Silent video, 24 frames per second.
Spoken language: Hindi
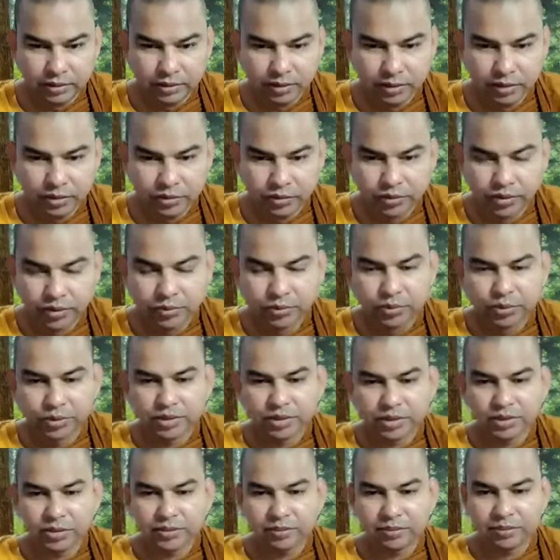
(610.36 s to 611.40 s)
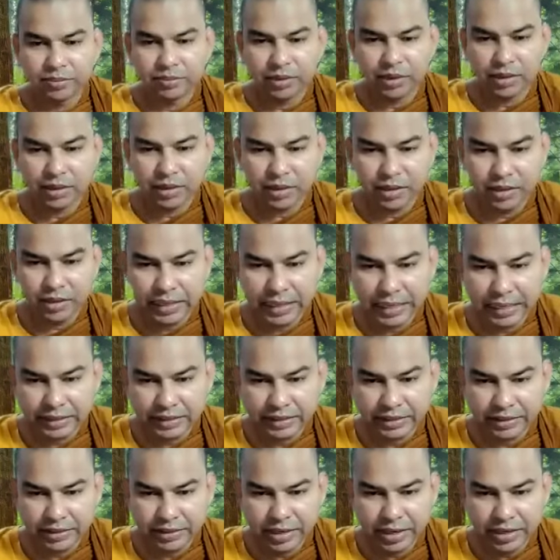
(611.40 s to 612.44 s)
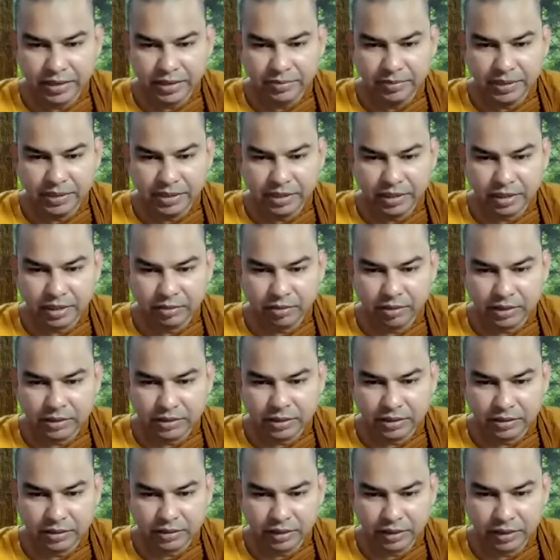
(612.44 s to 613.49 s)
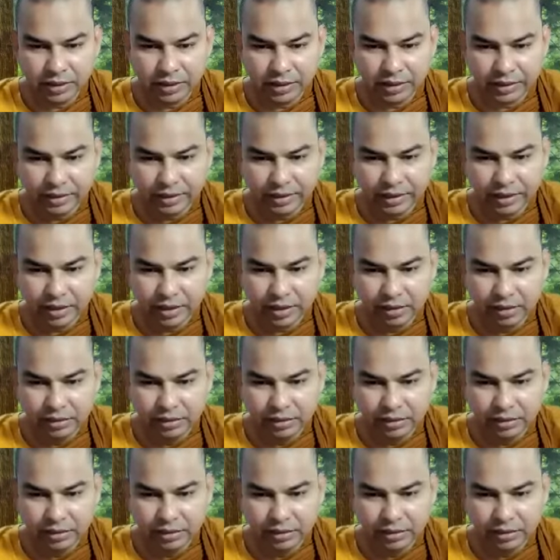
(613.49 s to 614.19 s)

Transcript: अश्विन पूछ रहे मारा एक्सीडेंट भी करवा सकता है क्या